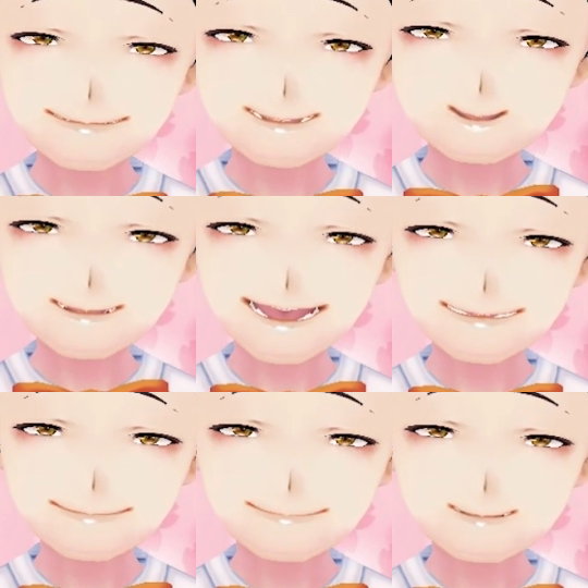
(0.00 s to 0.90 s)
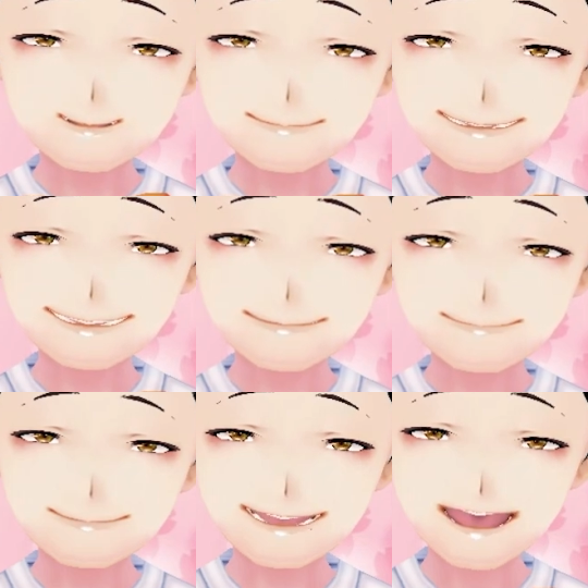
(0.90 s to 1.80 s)
馬券は本
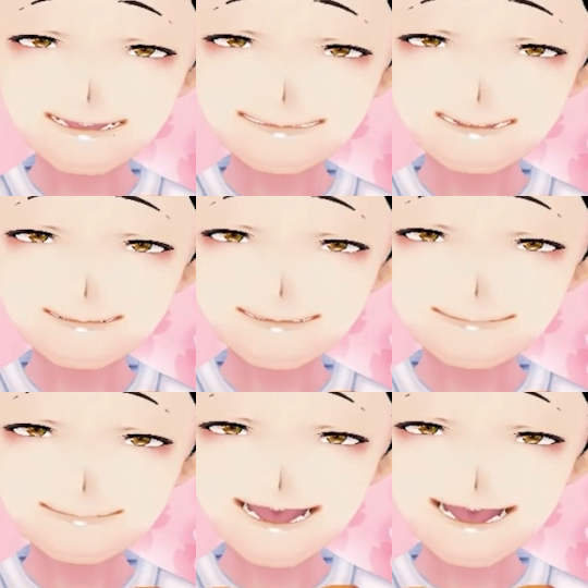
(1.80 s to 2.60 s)
命714番、